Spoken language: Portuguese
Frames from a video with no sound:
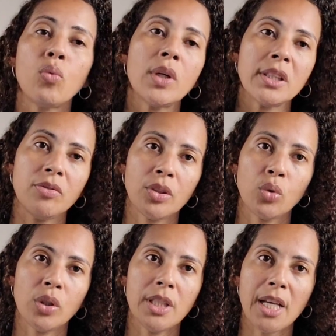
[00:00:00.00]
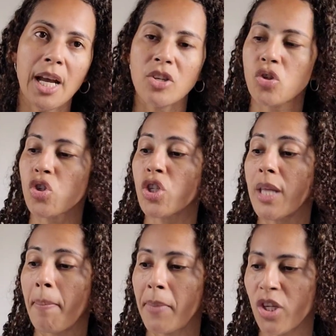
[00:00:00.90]
o ativador de cachos
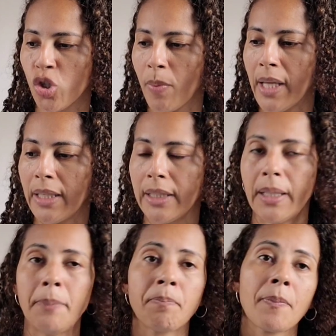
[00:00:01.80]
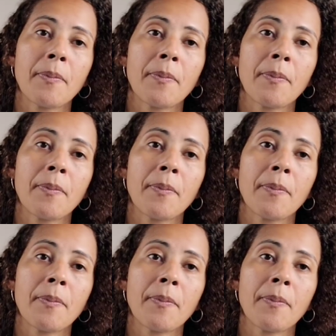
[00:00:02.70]
da mesma linha.